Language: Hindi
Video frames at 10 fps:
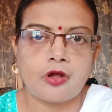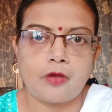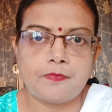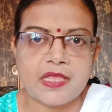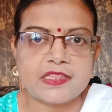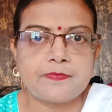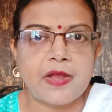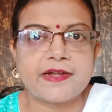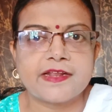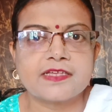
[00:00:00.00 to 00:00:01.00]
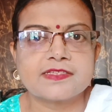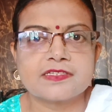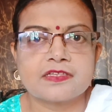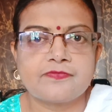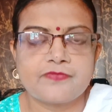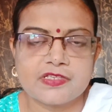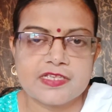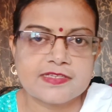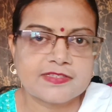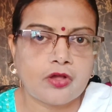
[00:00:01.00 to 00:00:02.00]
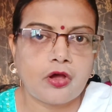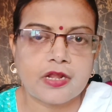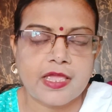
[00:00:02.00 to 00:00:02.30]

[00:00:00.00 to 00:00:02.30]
और मैथमेटिक्स फ़िज़िक्स और